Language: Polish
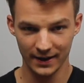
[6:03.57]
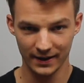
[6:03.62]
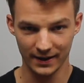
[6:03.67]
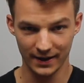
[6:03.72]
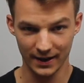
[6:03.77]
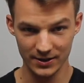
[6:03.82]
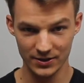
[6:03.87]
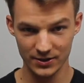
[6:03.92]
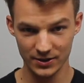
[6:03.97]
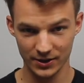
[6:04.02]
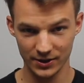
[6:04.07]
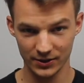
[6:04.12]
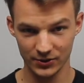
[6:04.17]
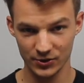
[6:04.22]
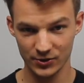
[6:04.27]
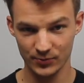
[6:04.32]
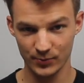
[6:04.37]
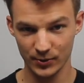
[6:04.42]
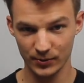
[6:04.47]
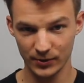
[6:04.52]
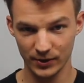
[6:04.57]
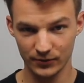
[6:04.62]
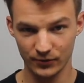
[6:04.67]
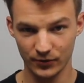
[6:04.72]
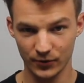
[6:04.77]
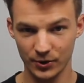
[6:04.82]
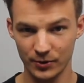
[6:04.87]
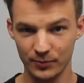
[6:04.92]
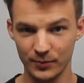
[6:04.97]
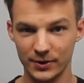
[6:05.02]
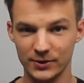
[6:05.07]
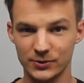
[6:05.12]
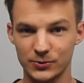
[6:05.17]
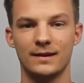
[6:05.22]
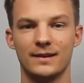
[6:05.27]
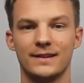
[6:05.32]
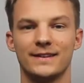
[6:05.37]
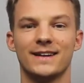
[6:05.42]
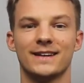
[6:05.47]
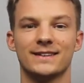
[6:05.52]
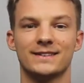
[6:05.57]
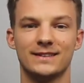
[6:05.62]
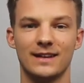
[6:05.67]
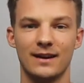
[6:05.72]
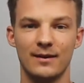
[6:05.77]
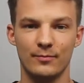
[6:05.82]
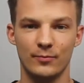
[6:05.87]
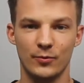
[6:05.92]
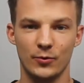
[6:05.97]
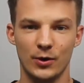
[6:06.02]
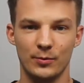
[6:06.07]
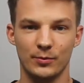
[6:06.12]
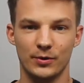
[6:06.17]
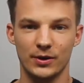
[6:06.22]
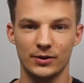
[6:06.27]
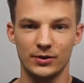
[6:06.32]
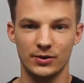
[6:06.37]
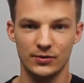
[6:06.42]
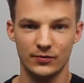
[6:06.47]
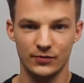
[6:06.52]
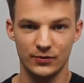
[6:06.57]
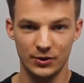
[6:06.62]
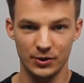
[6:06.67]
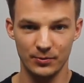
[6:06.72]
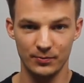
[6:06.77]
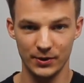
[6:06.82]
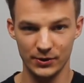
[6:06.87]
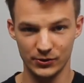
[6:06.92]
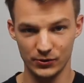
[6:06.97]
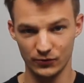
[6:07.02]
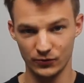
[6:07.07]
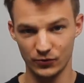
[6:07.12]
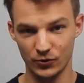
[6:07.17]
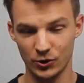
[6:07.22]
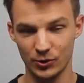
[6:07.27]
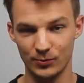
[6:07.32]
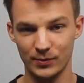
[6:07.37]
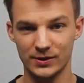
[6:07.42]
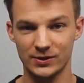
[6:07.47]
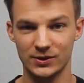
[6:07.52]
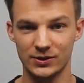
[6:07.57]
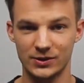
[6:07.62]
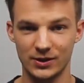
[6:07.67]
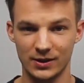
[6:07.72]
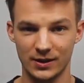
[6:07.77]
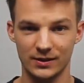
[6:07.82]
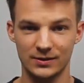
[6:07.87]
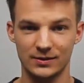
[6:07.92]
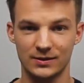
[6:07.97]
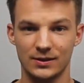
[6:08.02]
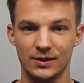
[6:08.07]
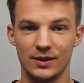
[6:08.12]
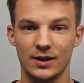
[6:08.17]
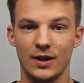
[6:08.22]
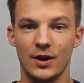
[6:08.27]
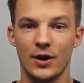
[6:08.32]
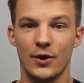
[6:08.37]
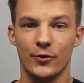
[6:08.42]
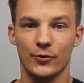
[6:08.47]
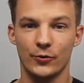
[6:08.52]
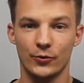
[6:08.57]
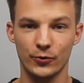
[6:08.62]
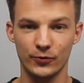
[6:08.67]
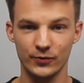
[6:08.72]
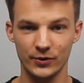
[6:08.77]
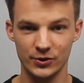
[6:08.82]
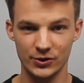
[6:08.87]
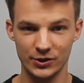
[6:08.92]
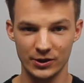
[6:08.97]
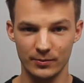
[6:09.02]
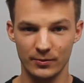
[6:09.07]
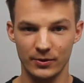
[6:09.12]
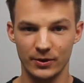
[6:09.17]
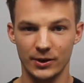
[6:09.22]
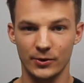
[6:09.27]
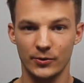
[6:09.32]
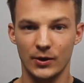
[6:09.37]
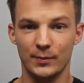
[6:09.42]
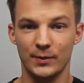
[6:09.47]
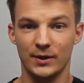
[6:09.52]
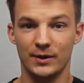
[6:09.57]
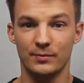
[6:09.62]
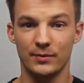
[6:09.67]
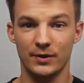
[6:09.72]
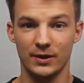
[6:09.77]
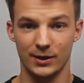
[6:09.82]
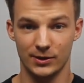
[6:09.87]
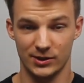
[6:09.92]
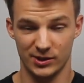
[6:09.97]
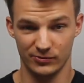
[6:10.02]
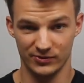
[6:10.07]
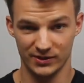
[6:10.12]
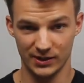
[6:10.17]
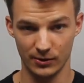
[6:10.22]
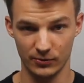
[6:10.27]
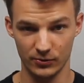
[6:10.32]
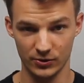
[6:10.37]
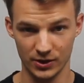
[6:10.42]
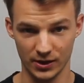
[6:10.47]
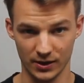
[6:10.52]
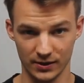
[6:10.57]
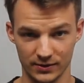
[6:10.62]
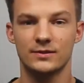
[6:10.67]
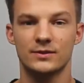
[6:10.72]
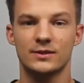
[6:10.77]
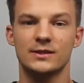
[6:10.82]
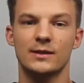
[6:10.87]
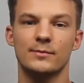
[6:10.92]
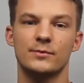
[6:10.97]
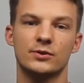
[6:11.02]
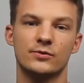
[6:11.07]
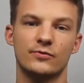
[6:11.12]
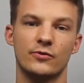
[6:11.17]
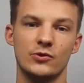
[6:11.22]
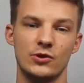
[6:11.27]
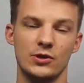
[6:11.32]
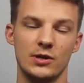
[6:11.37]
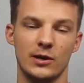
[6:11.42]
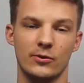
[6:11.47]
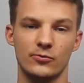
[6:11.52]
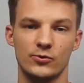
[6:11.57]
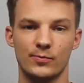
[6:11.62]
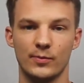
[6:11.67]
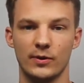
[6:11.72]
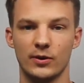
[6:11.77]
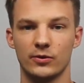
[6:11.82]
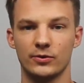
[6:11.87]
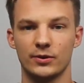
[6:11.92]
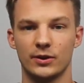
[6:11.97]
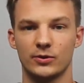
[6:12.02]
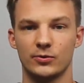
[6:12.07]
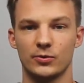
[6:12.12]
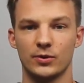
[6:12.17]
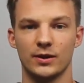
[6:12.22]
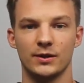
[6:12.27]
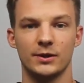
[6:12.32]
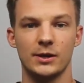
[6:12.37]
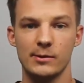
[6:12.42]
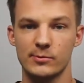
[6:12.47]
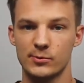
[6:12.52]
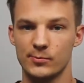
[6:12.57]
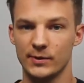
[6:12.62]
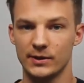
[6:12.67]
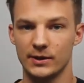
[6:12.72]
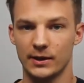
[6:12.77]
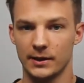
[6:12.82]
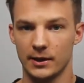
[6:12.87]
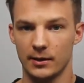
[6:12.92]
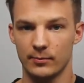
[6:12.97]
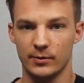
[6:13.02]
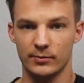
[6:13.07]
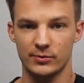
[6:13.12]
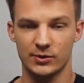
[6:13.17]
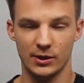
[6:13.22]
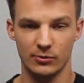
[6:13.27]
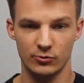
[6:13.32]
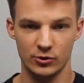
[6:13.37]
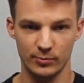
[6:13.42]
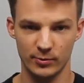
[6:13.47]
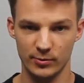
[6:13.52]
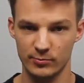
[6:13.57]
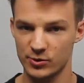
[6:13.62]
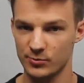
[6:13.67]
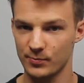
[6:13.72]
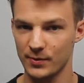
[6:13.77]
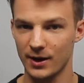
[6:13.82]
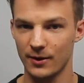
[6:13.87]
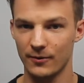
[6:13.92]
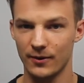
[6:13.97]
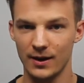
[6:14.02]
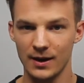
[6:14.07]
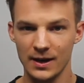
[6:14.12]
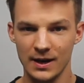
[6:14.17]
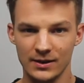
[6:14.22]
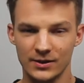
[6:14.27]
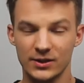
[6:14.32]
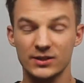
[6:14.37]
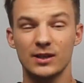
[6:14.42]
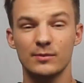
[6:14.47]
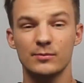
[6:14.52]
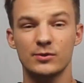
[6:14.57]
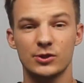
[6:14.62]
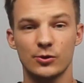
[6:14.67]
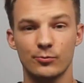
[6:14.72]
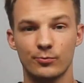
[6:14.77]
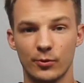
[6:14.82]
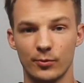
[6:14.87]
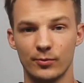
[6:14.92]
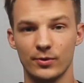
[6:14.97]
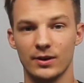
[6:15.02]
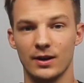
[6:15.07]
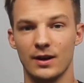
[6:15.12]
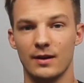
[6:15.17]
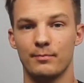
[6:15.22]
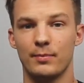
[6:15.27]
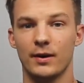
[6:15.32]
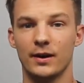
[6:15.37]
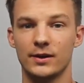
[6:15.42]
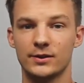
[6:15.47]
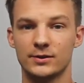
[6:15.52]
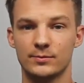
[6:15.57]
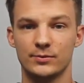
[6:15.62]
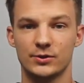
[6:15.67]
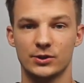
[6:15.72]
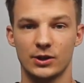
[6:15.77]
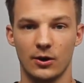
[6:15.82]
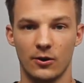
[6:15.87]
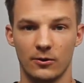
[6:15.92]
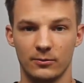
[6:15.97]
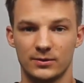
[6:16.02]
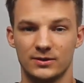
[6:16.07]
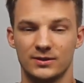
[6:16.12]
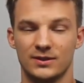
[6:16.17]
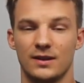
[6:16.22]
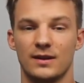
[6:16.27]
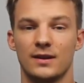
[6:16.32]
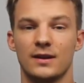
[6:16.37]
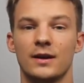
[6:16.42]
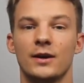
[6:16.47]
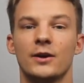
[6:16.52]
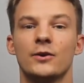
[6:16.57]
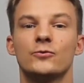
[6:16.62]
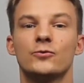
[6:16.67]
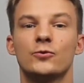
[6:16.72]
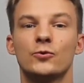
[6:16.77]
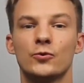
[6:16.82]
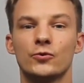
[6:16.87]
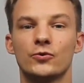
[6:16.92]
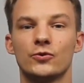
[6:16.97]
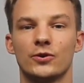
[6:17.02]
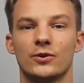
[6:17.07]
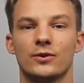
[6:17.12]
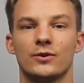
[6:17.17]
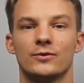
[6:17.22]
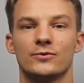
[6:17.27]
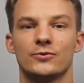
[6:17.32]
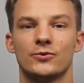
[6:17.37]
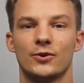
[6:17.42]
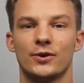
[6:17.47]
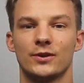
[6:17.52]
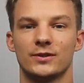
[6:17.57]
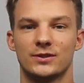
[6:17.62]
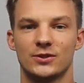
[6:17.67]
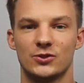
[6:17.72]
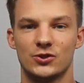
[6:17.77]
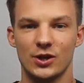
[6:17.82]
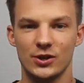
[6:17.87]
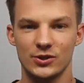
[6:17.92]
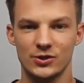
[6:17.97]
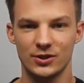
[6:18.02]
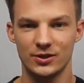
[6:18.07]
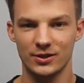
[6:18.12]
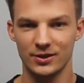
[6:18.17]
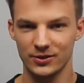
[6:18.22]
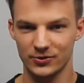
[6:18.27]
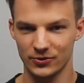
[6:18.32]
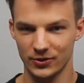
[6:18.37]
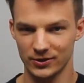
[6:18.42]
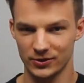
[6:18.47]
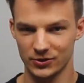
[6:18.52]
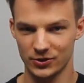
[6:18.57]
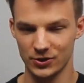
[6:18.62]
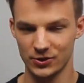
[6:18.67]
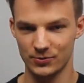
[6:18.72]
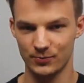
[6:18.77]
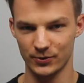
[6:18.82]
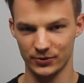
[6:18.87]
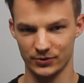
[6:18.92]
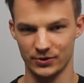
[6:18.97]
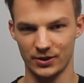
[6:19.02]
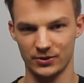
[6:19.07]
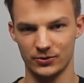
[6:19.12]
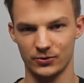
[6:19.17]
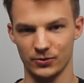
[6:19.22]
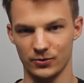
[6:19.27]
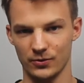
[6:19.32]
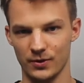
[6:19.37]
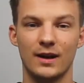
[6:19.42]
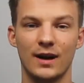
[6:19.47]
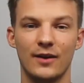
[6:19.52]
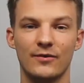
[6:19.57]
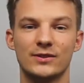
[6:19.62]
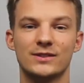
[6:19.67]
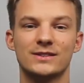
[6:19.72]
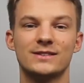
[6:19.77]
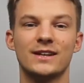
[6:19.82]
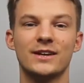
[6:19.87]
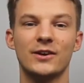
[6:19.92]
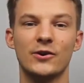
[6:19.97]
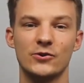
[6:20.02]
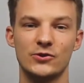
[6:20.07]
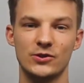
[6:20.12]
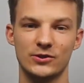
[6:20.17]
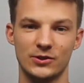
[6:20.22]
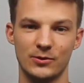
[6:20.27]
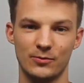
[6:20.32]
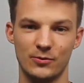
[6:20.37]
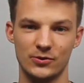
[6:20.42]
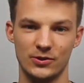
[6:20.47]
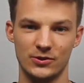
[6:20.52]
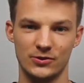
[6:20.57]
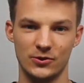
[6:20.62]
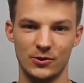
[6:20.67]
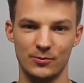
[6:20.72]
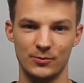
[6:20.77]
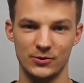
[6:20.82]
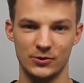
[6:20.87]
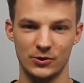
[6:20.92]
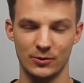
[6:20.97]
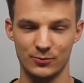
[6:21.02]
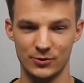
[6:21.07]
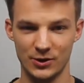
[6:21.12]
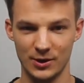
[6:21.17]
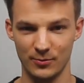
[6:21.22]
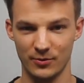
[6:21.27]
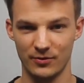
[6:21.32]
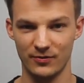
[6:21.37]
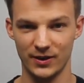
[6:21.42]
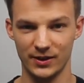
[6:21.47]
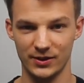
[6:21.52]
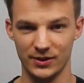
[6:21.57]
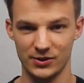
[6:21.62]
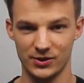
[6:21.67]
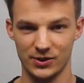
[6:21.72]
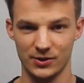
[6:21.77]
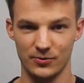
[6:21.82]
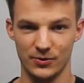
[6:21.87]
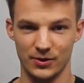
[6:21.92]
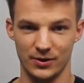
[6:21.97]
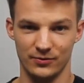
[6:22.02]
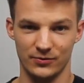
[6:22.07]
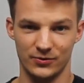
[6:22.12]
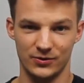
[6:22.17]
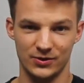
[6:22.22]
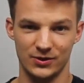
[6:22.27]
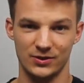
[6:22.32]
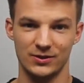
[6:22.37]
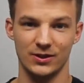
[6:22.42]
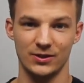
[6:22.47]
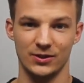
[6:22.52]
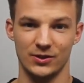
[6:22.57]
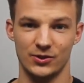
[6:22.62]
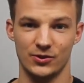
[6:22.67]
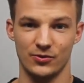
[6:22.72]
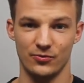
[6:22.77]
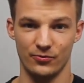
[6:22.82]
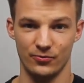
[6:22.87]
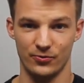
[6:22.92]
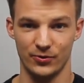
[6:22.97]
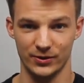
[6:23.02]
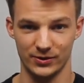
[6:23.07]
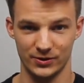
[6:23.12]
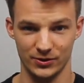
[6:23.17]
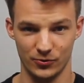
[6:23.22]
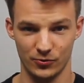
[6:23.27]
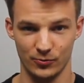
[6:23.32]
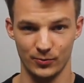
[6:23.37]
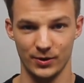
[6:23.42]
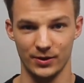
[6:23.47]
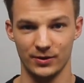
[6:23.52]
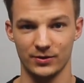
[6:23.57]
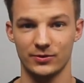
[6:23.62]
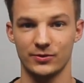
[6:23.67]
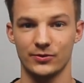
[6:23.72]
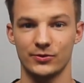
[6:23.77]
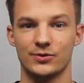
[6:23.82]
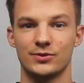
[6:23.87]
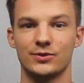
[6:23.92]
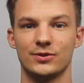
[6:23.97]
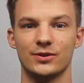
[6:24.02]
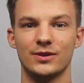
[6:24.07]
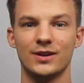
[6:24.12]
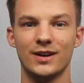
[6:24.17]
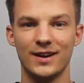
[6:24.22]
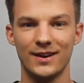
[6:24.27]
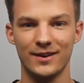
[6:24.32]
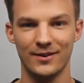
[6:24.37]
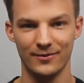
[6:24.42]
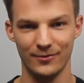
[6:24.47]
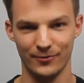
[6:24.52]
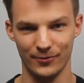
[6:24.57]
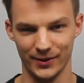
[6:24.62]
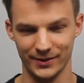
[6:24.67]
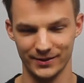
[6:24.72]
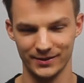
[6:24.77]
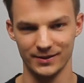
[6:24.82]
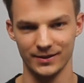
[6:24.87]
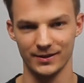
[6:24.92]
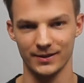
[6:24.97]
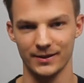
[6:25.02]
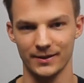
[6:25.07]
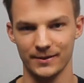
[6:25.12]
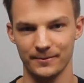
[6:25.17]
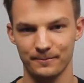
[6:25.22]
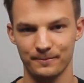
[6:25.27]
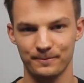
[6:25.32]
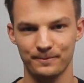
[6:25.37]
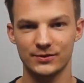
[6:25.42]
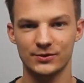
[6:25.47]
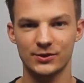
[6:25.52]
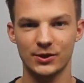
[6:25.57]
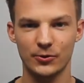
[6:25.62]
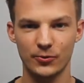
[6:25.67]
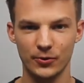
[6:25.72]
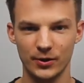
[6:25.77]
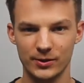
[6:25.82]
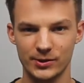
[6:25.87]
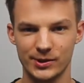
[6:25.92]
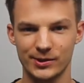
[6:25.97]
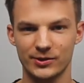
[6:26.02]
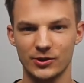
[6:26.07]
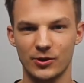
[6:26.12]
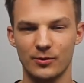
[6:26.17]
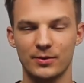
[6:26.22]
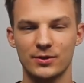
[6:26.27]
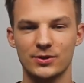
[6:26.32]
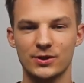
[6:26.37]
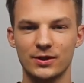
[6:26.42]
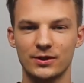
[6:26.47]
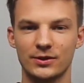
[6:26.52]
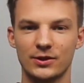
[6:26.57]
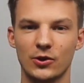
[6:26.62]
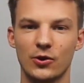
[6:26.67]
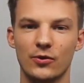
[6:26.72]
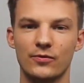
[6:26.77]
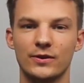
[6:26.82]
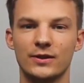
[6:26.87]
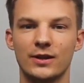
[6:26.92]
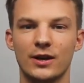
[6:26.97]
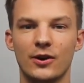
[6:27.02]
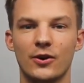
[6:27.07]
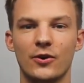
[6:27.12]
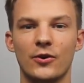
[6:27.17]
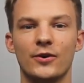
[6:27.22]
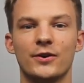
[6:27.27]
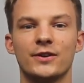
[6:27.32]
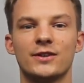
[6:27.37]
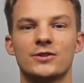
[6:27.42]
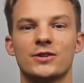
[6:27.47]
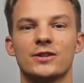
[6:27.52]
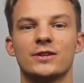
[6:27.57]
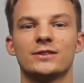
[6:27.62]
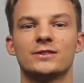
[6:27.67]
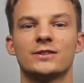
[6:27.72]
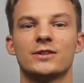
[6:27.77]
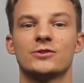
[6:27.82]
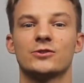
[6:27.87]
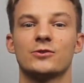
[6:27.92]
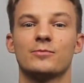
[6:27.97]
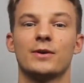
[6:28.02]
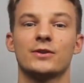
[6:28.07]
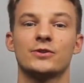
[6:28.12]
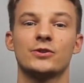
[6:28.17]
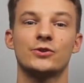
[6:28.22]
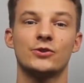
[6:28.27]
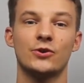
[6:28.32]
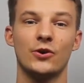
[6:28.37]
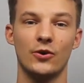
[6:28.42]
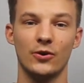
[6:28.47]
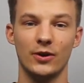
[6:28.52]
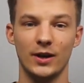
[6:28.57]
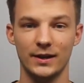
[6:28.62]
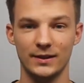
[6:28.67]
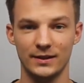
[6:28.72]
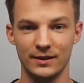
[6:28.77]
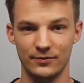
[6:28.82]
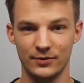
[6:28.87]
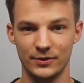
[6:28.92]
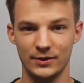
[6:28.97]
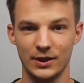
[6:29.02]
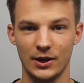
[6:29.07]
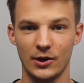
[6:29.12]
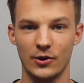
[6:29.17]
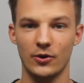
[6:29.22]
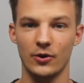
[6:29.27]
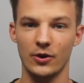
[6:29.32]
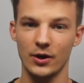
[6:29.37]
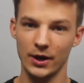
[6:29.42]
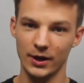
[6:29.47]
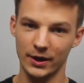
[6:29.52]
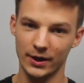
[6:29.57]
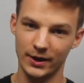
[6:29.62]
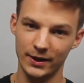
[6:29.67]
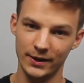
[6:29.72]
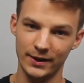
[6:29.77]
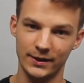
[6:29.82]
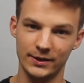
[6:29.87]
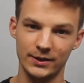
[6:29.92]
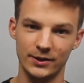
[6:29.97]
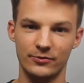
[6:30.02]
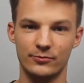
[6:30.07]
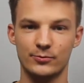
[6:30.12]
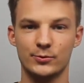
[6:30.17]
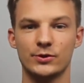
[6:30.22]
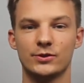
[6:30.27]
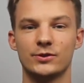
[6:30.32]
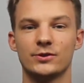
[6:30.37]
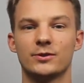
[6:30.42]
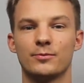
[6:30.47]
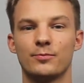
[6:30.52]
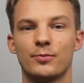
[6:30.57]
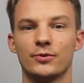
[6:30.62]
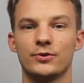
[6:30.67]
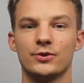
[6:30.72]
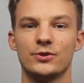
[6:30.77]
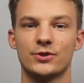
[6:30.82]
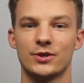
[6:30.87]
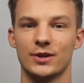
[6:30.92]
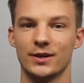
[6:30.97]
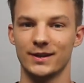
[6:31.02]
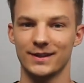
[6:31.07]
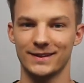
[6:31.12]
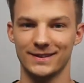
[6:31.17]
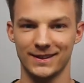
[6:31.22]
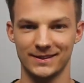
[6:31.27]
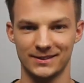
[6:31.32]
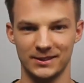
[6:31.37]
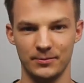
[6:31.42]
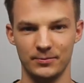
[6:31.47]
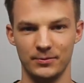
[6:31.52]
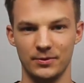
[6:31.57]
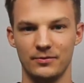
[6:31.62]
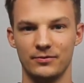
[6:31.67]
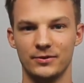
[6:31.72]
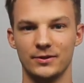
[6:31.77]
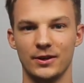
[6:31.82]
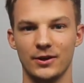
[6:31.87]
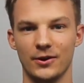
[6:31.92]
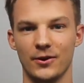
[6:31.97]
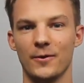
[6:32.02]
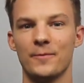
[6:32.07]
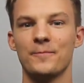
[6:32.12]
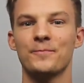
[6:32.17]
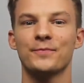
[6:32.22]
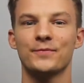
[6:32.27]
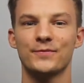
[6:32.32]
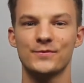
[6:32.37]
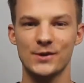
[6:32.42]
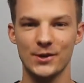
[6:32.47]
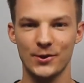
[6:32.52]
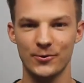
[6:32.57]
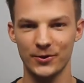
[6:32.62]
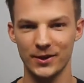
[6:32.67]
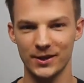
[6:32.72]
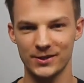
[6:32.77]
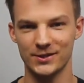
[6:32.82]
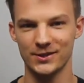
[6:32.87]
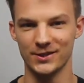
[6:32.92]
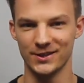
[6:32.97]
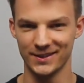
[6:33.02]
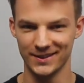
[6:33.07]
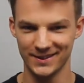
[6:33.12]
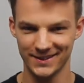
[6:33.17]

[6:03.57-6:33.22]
Każdy kiedyś był na Twoim miejscu, ja sam byłem kiedyś w tym miejscu, w którym jesteś teraz ty, również się myliłem i mylę się cały czas. Czasami stworzę jakąś melodię, która nie brzmi tak, jakbym chciał, żeby brzmiała. Czasami się pomylę, palec mi się omknie. Trudno, to jest część gry, to jest część procesu. A więc najgorsze, co możesz zrobić, to przejmowanie się i wstydzenie się własnych umiejętności, własnej gry. Dziękuję Ci za obejrzenie tego wideo. Jeżeli chcesz zobaczyć kolejne wideo, kliknij w przycisk poniżej następne wideo. Dziękuję Ci,